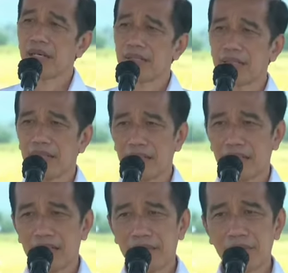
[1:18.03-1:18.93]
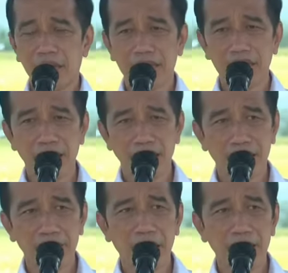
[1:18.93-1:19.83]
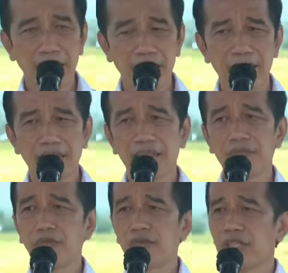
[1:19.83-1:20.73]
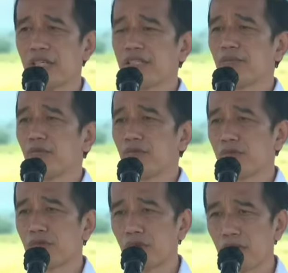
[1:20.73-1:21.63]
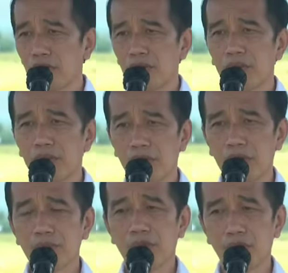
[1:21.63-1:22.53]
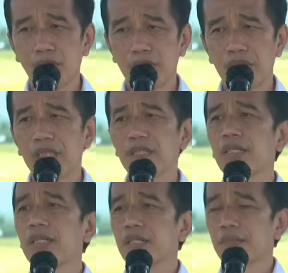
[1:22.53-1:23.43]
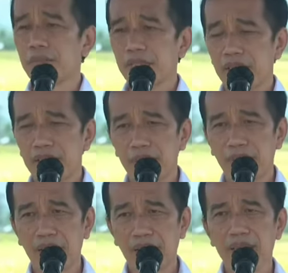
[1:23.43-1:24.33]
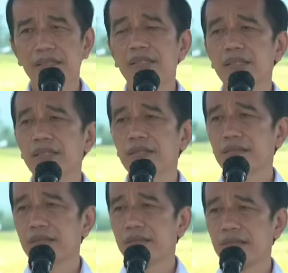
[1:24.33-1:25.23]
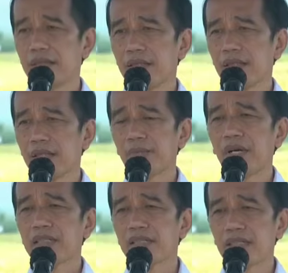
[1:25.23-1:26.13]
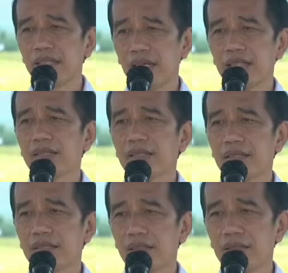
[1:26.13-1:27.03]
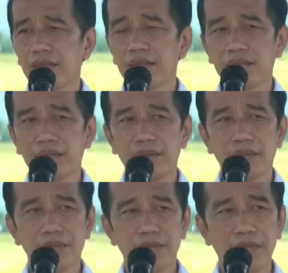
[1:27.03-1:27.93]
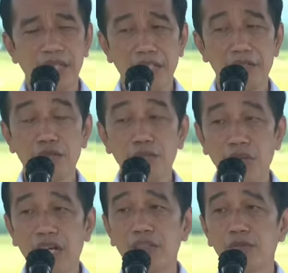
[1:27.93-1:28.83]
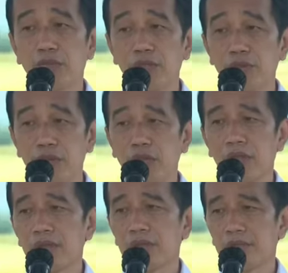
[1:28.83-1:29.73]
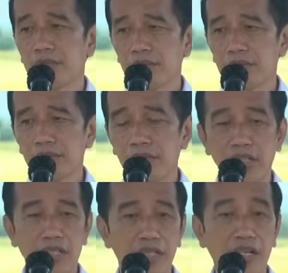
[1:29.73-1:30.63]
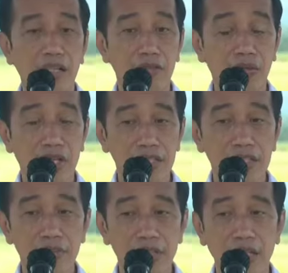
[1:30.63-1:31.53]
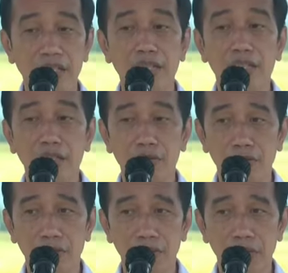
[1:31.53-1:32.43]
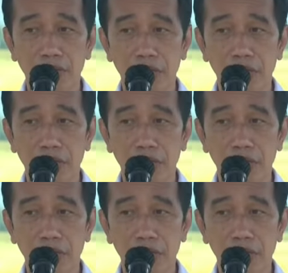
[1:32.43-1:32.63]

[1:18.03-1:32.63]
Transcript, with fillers: ada padinya yang dipanen, kemudian nanti muncul produksi menjadi beras, kepastian mengenai jumlah itu betul-betul bisa dikalkulasi, bisa dihitung.